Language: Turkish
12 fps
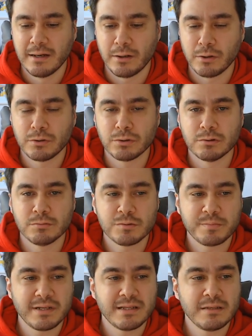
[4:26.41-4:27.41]
okuduğumuz
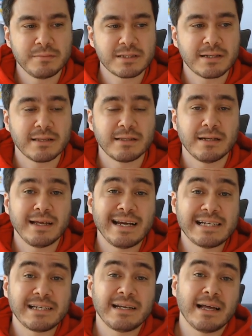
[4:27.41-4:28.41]
bildiğimiz kadarıyla
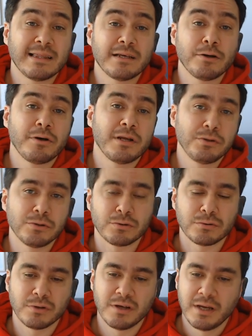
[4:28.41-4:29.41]
yaşananları öğreniyorduk.